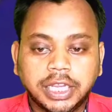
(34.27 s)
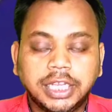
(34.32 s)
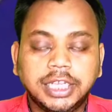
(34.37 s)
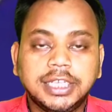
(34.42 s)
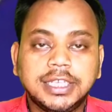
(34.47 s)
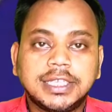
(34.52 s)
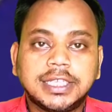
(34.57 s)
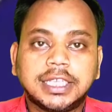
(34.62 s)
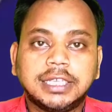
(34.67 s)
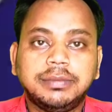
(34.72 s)
এই
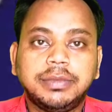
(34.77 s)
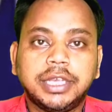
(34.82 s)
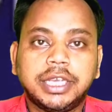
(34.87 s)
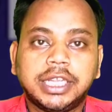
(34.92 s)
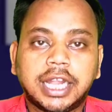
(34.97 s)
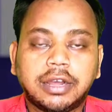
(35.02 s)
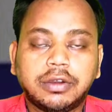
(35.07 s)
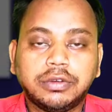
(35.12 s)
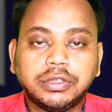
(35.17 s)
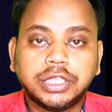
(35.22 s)
স্কিমে
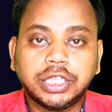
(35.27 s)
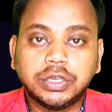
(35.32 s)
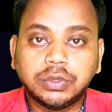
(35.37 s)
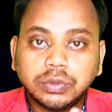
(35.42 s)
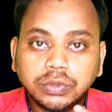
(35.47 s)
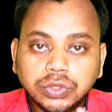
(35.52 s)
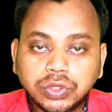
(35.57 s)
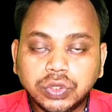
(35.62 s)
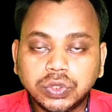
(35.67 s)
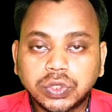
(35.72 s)
গ্রাহকদের
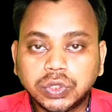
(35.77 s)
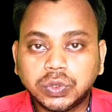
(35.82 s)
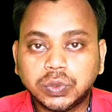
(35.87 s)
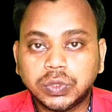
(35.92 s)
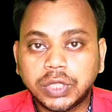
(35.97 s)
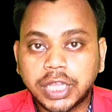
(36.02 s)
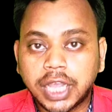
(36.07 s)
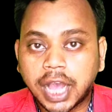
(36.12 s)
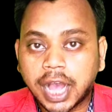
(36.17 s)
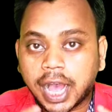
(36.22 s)
উচ্চ
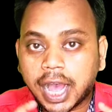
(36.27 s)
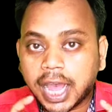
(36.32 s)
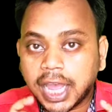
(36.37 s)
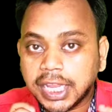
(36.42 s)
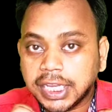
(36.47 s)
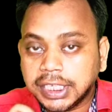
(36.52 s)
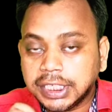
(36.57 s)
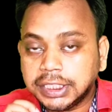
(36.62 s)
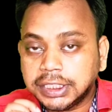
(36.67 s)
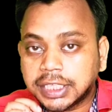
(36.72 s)
সুদে
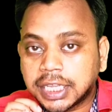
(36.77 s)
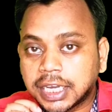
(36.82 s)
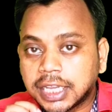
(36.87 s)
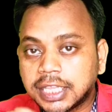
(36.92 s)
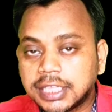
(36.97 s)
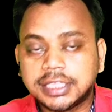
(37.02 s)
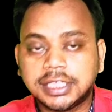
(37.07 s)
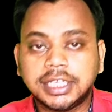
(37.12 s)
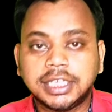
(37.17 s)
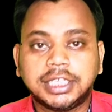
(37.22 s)
হাই
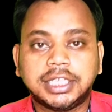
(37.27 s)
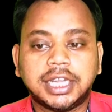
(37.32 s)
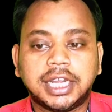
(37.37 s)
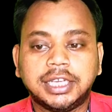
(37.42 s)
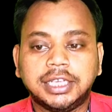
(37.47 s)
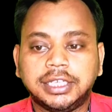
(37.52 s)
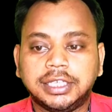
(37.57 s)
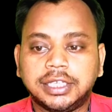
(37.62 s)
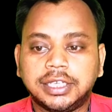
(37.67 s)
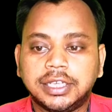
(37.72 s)
ইন্টারেস্ট
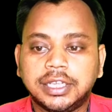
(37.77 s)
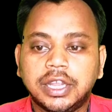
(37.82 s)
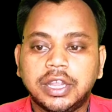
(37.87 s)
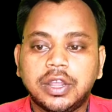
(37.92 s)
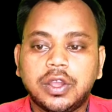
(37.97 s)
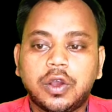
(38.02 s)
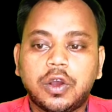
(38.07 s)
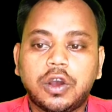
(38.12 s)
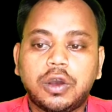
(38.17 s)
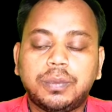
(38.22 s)
রিটার্ন
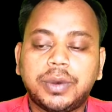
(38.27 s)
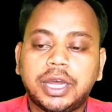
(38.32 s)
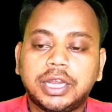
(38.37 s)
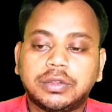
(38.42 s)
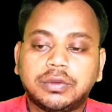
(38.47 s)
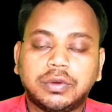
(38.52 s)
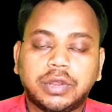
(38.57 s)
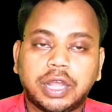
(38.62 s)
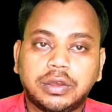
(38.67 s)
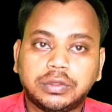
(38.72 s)
অফার
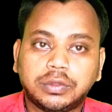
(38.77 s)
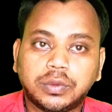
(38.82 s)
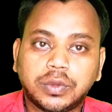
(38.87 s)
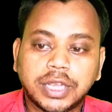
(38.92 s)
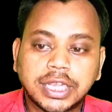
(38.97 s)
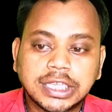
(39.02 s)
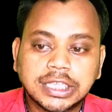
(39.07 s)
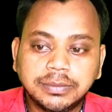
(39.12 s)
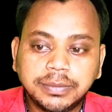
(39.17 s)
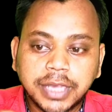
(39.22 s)
করা হতো
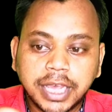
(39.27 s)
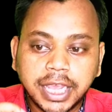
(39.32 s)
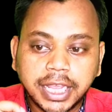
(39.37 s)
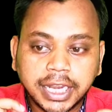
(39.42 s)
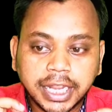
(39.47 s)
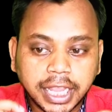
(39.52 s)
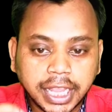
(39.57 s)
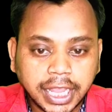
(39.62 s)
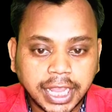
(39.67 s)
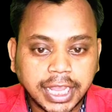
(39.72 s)

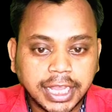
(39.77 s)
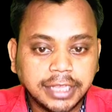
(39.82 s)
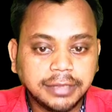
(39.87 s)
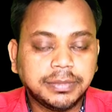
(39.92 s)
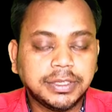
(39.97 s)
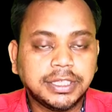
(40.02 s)
এর এই